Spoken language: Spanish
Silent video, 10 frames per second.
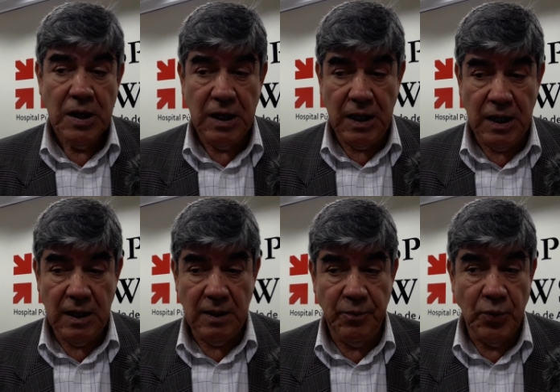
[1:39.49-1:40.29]

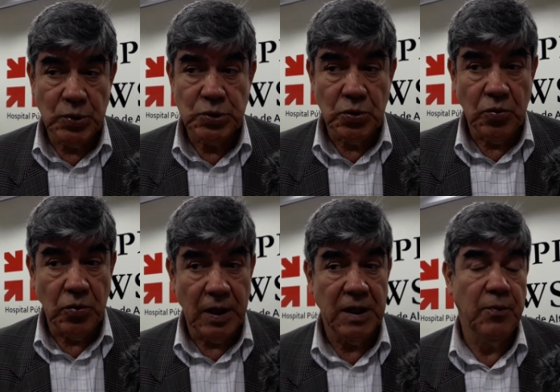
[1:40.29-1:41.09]
y
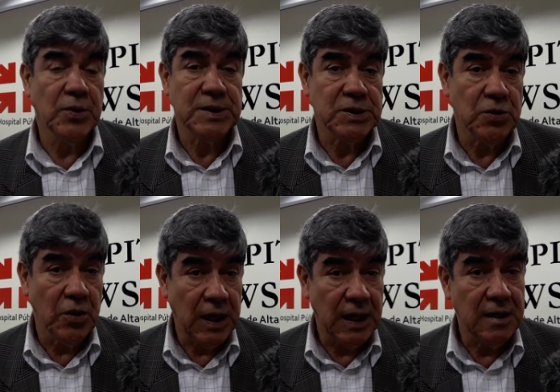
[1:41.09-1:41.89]
puso a
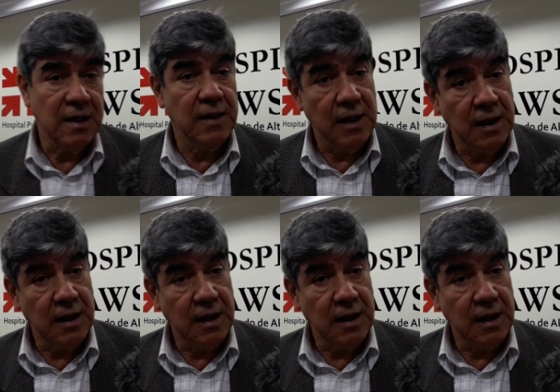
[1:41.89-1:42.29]
disposición gente